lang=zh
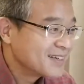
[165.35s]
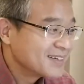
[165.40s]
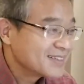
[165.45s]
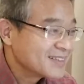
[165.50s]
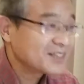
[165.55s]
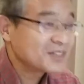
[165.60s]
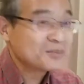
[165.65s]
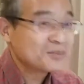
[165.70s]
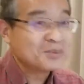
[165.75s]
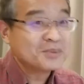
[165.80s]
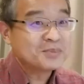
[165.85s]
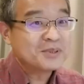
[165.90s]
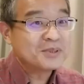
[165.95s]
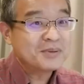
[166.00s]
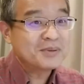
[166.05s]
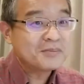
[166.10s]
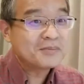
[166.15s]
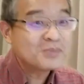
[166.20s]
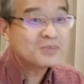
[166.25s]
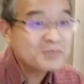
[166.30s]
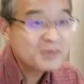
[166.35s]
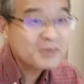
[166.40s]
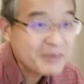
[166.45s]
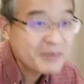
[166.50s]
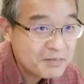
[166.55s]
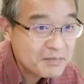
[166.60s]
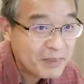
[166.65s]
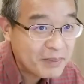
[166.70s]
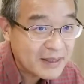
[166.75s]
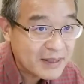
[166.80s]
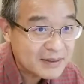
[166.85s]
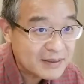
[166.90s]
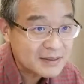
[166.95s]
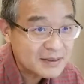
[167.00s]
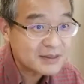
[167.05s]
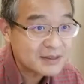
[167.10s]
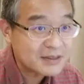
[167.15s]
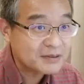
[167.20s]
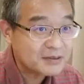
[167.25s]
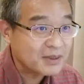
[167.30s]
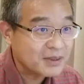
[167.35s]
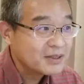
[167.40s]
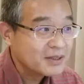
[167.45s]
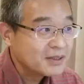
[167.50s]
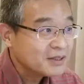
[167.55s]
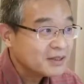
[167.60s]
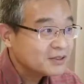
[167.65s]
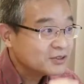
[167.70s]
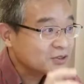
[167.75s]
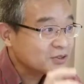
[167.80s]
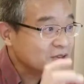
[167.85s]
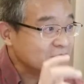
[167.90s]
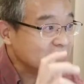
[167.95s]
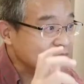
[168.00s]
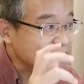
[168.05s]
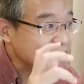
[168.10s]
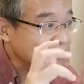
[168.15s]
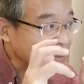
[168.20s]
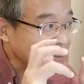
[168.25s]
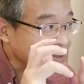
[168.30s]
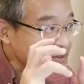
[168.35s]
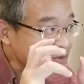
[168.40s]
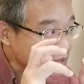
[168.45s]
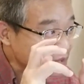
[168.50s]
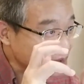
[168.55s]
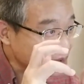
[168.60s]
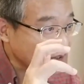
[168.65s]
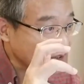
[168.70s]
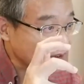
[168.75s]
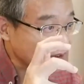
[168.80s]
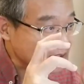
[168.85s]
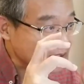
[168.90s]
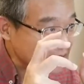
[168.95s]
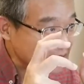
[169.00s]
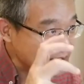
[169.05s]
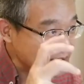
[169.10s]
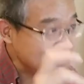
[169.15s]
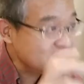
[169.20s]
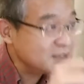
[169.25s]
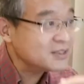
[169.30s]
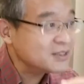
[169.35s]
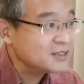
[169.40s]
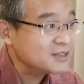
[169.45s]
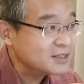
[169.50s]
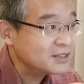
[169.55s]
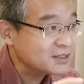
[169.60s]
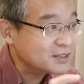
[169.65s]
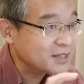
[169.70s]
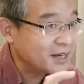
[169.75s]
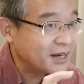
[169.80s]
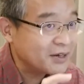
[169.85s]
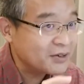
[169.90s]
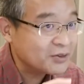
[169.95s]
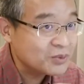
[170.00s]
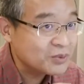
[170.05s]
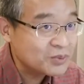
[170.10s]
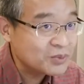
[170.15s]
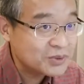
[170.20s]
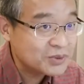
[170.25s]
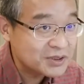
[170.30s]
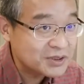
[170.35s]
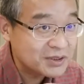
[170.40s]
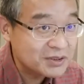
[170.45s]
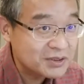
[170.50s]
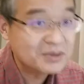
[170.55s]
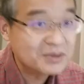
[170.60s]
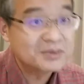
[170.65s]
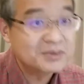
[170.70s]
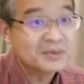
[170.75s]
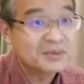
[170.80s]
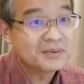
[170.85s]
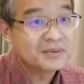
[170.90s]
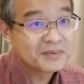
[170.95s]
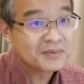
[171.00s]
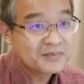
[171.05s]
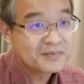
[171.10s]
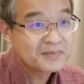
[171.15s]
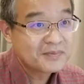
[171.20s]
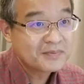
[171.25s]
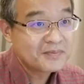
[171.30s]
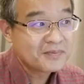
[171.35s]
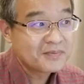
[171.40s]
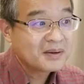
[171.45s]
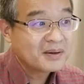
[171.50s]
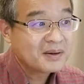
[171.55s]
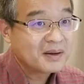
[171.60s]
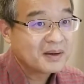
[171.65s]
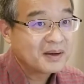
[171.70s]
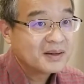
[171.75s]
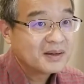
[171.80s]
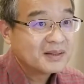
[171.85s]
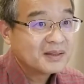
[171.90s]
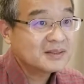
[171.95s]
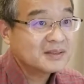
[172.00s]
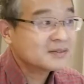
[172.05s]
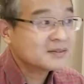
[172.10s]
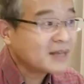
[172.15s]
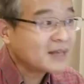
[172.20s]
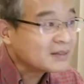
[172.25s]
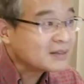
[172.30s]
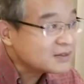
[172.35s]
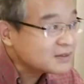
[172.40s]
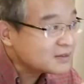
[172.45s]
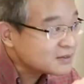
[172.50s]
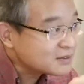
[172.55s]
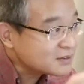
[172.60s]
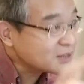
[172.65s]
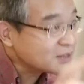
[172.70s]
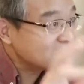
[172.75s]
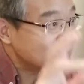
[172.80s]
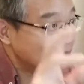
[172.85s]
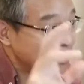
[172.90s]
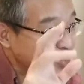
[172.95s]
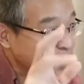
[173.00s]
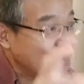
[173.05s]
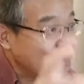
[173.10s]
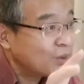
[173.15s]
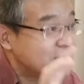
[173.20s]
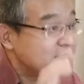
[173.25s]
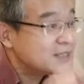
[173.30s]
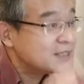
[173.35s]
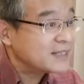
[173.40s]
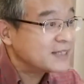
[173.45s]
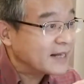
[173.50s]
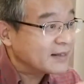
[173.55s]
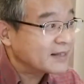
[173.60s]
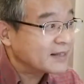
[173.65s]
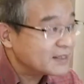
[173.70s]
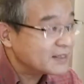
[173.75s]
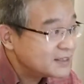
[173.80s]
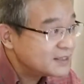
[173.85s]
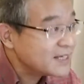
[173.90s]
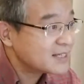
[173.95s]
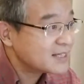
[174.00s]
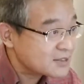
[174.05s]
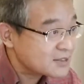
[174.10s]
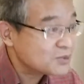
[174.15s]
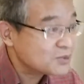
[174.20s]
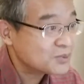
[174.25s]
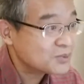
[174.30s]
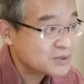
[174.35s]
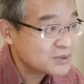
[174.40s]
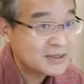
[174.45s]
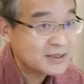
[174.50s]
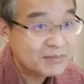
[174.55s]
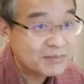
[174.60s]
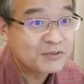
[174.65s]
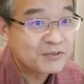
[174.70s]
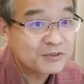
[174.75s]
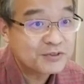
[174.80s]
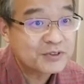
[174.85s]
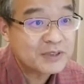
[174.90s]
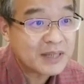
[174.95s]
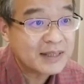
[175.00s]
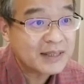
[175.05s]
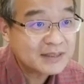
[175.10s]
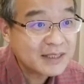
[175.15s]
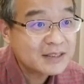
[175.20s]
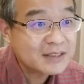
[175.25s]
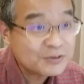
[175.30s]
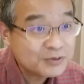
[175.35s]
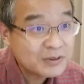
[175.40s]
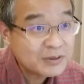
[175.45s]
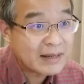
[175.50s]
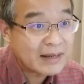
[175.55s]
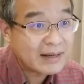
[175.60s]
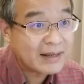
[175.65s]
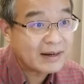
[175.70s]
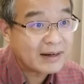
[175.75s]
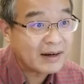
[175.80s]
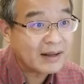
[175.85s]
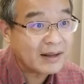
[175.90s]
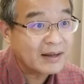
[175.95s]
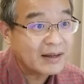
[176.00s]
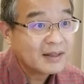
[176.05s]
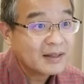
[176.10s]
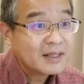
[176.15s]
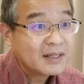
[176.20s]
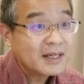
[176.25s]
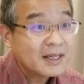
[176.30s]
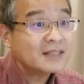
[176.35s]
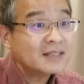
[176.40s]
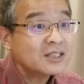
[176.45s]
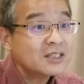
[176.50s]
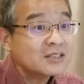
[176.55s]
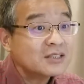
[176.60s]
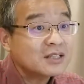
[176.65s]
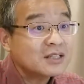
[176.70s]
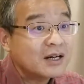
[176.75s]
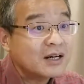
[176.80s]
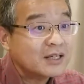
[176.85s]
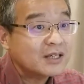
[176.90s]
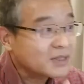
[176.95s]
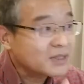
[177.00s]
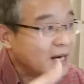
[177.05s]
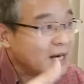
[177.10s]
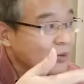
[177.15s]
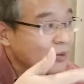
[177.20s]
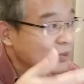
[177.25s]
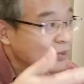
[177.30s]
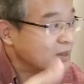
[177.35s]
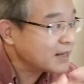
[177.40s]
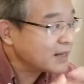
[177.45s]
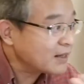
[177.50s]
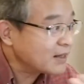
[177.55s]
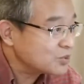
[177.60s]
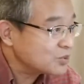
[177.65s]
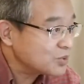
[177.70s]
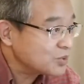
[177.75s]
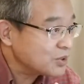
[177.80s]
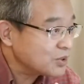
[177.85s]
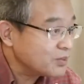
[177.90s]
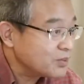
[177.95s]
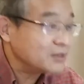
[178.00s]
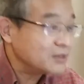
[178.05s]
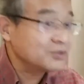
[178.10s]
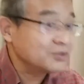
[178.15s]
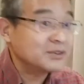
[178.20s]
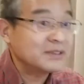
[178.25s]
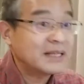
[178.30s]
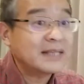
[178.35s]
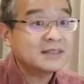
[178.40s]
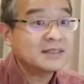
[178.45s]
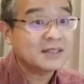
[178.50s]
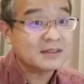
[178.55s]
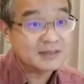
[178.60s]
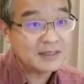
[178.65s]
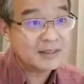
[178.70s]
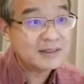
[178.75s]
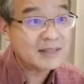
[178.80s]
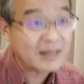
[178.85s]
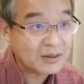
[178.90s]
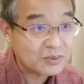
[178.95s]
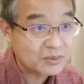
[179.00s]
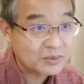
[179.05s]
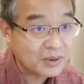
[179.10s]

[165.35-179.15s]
他就不匹配。不匹配的本质是什么？就是没有做到人尽其才，物尽其用。嗯，但是这是逻辑简单，现实中复杂。现实复杂在哪呢？按正常来说，干活干得多的话，就是拿奖金拿得多。